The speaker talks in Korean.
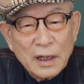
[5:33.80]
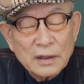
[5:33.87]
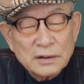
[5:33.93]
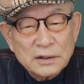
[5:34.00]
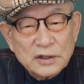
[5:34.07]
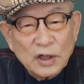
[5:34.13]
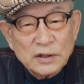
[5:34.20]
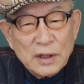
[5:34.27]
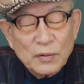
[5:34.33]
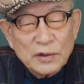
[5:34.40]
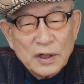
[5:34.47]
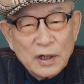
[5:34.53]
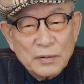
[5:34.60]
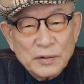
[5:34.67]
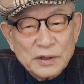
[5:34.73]
천자문
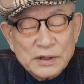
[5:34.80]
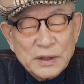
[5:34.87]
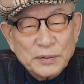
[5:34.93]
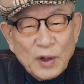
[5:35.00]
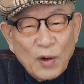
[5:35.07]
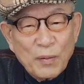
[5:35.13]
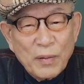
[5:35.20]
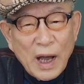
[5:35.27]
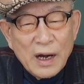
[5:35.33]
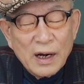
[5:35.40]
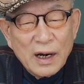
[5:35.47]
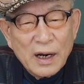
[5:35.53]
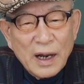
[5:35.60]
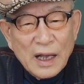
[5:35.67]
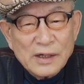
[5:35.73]
여러분들 쉽다고
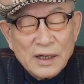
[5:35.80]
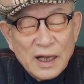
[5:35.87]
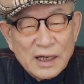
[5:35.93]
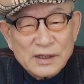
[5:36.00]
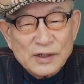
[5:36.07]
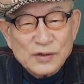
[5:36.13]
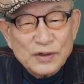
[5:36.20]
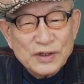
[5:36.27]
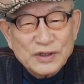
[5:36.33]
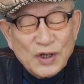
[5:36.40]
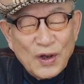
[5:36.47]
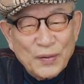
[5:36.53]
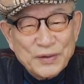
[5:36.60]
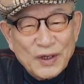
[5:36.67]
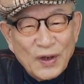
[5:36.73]
말하실 수
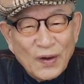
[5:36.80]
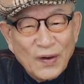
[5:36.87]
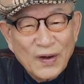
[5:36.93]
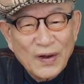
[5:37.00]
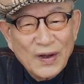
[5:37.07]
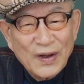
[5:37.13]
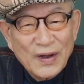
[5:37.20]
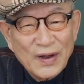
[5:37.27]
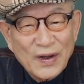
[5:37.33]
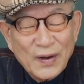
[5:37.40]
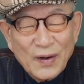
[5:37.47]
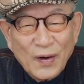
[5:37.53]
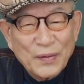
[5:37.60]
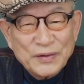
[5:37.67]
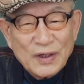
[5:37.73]
있어요 없어요?
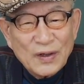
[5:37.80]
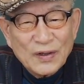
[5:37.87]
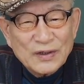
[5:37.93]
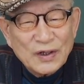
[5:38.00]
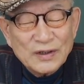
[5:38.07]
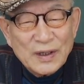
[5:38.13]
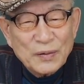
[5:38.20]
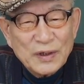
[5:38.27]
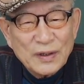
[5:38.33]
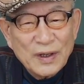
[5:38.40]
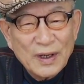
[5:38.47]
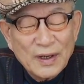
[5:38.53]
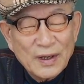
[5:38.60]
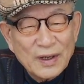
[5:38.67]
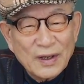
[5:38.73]
없어요. 천자문
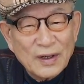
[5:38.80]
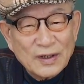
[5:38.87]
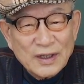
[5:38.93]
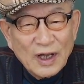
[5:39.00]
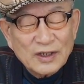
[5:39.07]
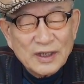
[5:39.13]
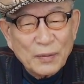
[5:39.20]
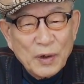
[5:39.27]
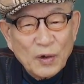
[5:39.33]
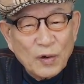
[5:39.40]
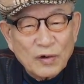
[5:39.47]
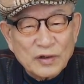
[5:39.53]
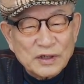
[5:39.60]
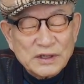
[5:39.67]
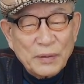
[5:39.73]
그냥 그것만
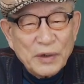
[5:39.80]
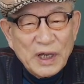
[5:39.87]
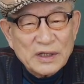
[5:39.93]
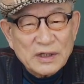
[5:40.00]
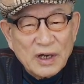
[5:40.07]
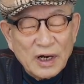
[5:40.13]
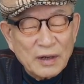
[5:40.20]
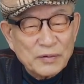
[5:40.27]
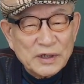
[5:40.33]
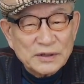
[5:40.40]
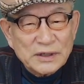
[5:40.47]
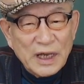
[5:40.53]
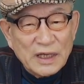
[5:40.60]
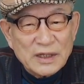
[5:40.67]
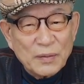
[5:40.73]
놓고 글자만 해석하라면
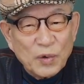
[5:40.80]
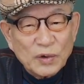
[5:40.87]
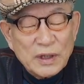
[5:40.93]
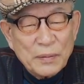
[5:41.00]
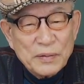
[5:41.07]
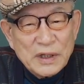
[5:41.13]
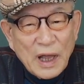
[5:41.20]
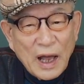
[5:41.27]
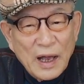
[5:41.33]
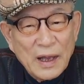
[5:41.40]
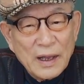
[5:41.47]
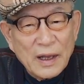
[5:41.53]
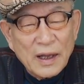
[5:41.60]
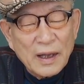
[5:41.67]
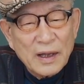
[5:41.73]
글자 해석 못합니다.
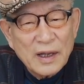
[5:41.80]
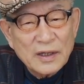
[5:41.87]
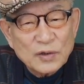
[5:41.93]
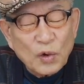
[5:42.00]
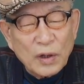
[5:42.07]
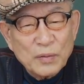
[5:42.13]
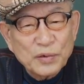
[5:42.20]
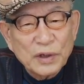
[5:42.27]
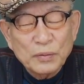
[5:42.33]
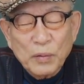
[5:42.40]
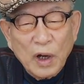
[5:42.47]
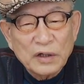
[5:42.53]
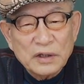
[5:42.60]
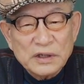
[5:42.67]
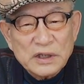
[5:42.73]
어, 속에 뭔,
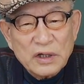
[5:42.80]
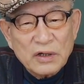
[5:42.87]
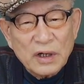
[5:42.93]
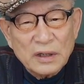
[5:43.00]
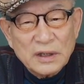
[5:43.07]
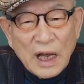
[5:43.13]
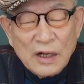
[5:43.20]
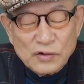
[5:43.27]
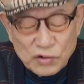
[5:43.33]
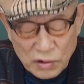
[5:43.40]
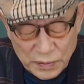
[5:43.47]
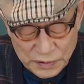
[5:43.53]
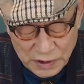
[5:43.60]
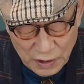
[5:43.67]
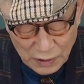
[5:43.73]
뭔 뜻이 들어있는지 알 수가
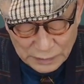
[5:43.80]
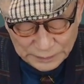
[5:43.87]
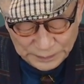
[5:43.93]
없어요.